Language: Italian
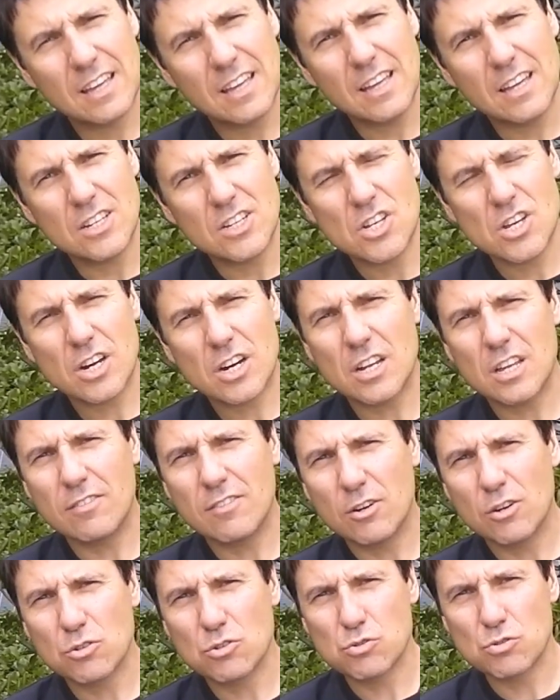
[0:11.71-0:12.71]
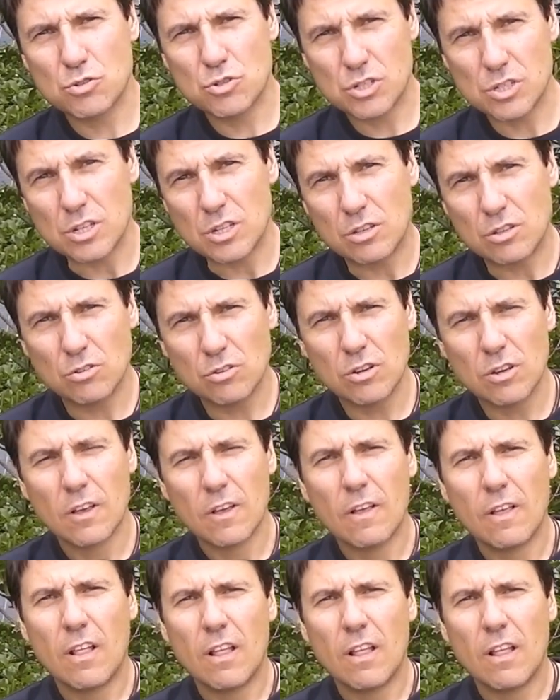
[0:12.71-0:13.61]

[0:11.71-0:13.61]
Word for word: che ci arrivano sul sito